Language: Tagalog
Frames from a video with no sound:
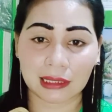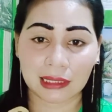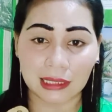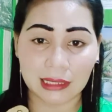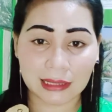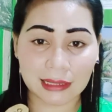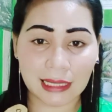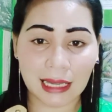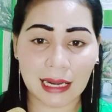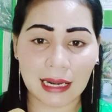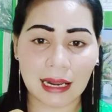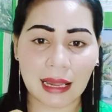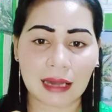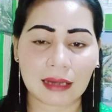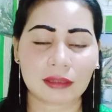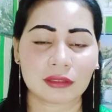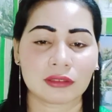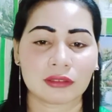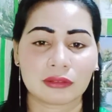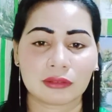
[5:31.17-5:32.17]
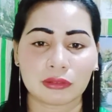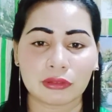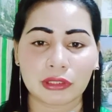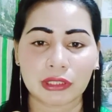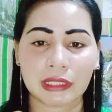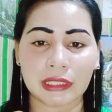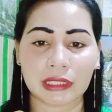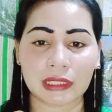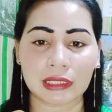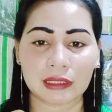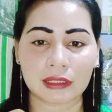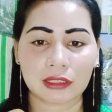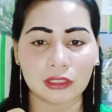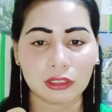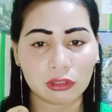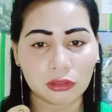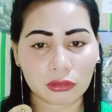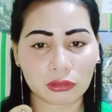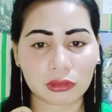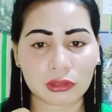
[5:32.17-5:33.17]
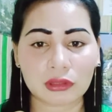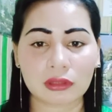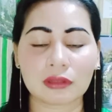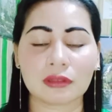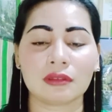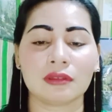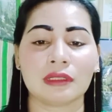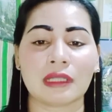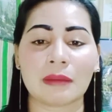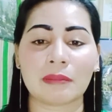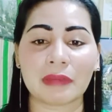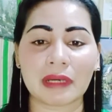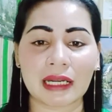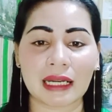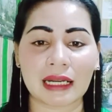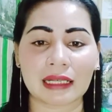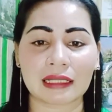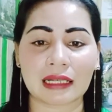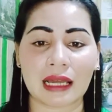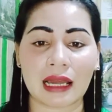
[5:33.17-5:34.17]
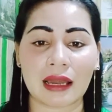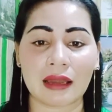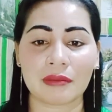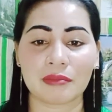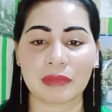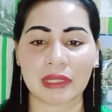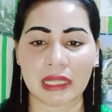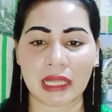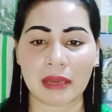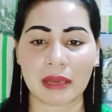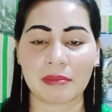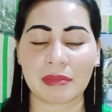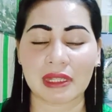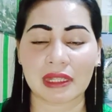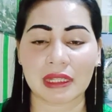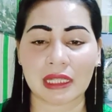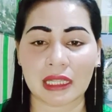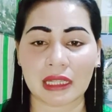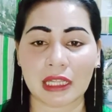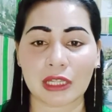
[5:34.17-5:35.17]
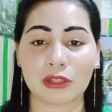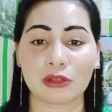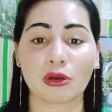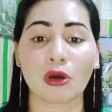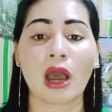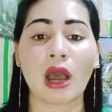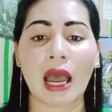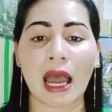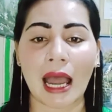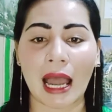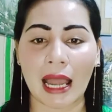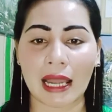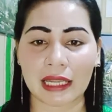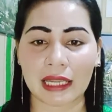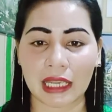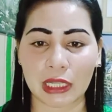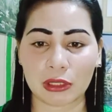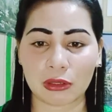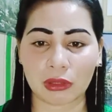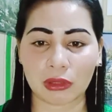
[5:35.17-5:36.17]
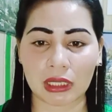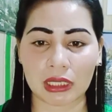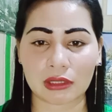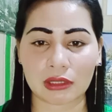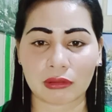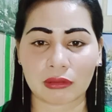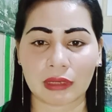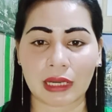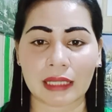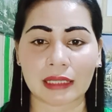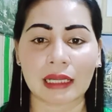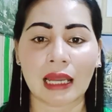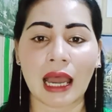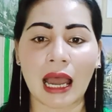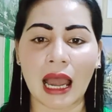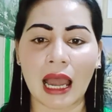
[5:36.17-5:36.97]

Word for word: isa lang, or yung number lang na minay-maintain ninyo ang inyong isulat.